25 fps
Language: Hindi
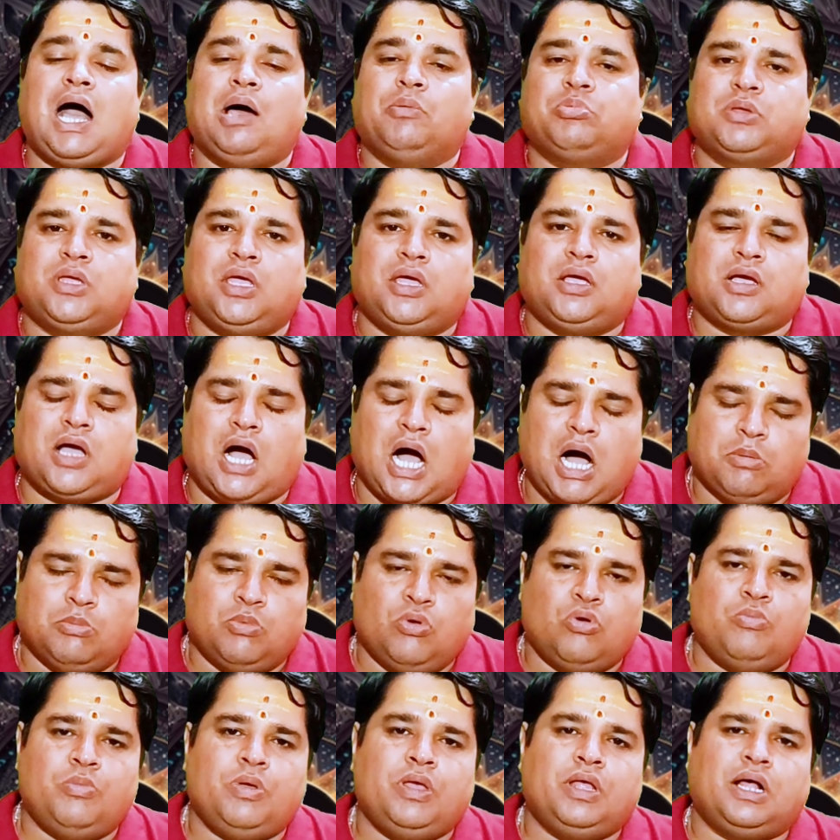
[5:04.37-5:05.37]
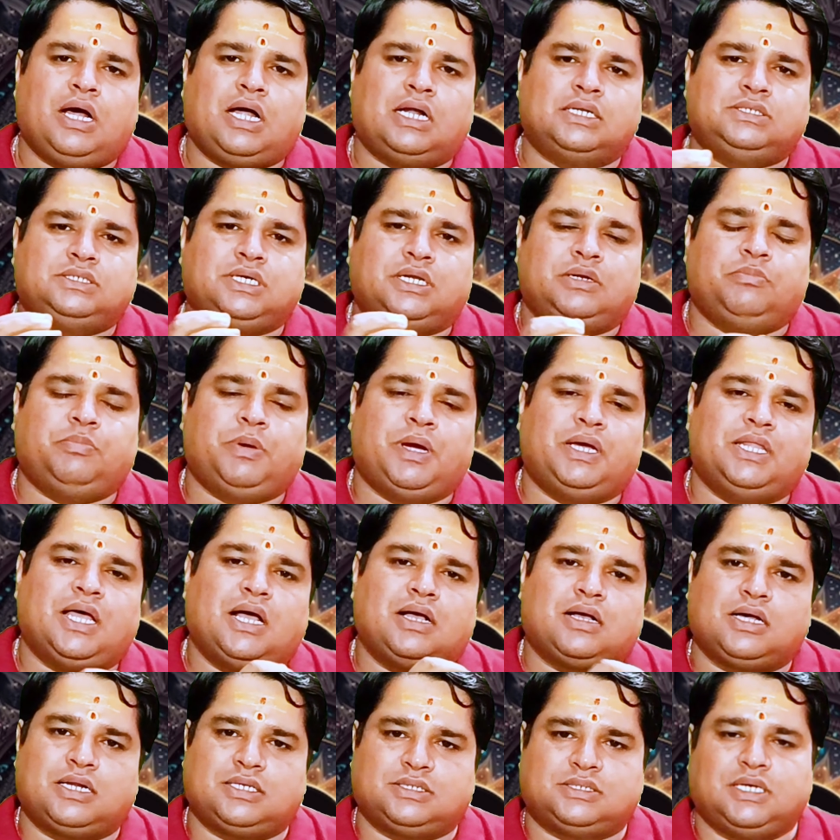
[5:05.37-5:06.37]
आपके कामों में अड़चन
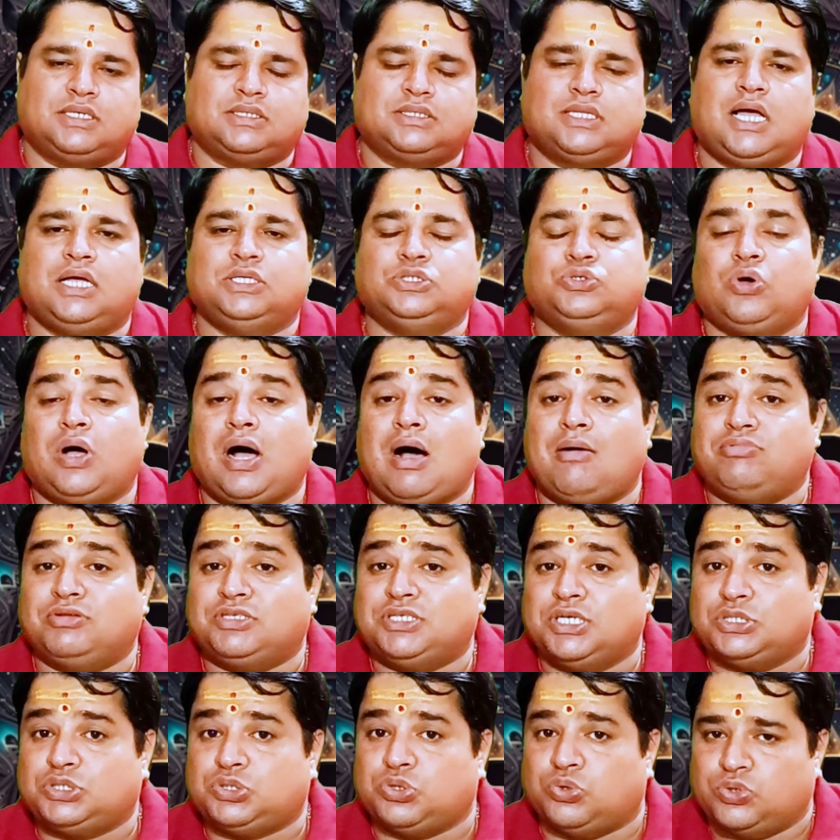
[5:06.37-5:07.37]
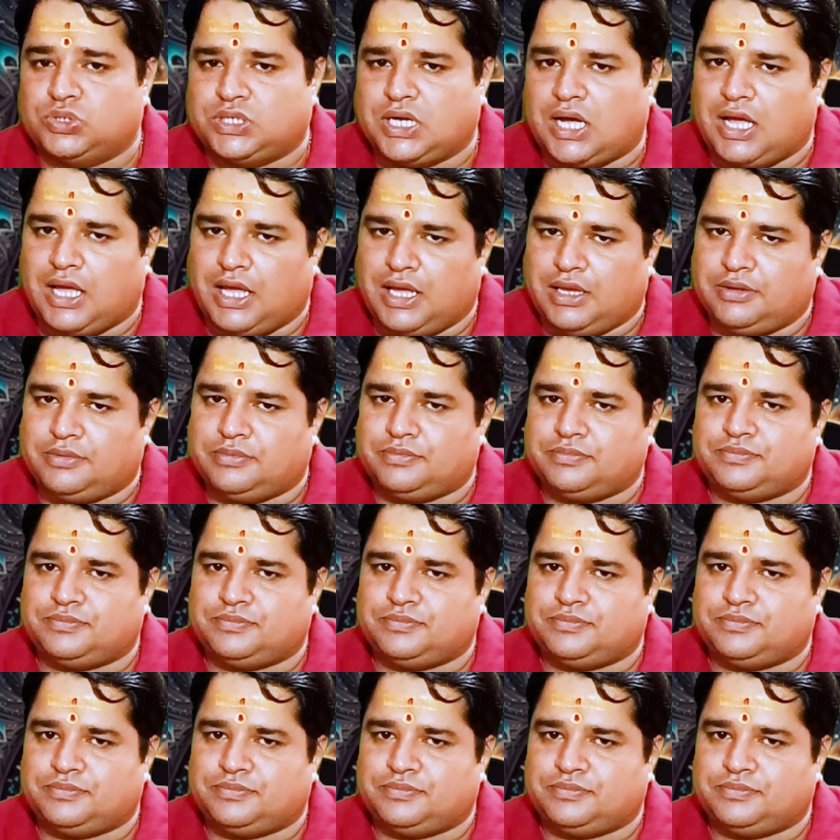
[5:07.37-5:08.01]
पैदा कर सकता है जो आपसे छोटा है